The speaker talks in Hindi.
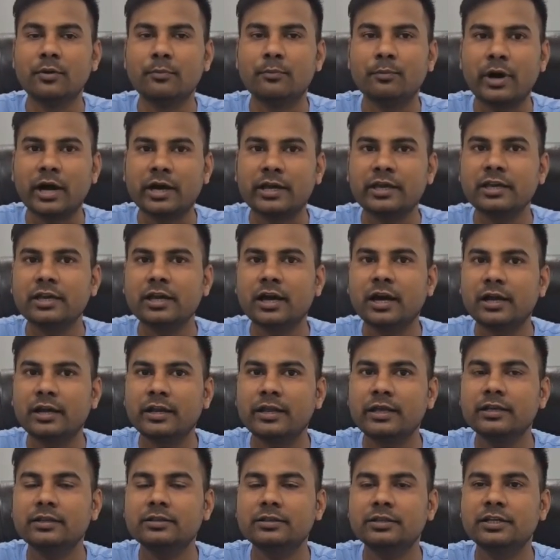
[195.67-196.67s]
बाकी हर
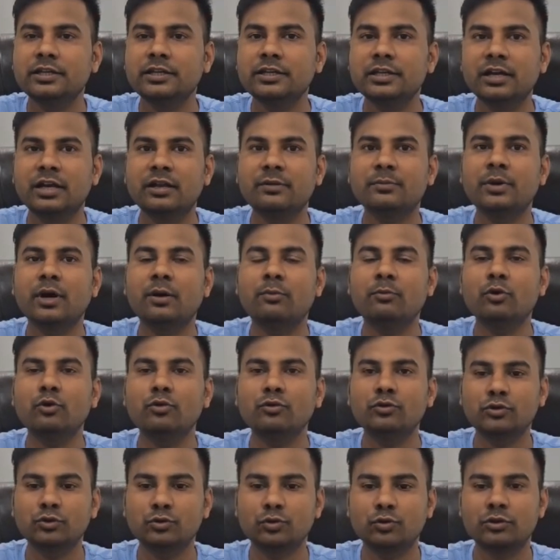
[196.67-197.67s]
एक थ्री ईयर में हम
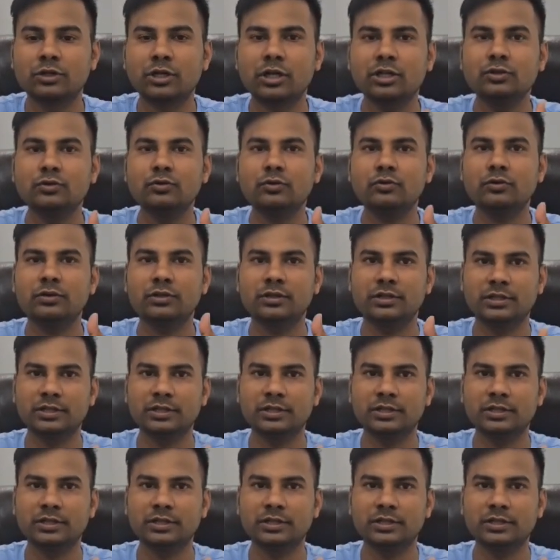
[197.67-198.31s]
लोग टोटल जो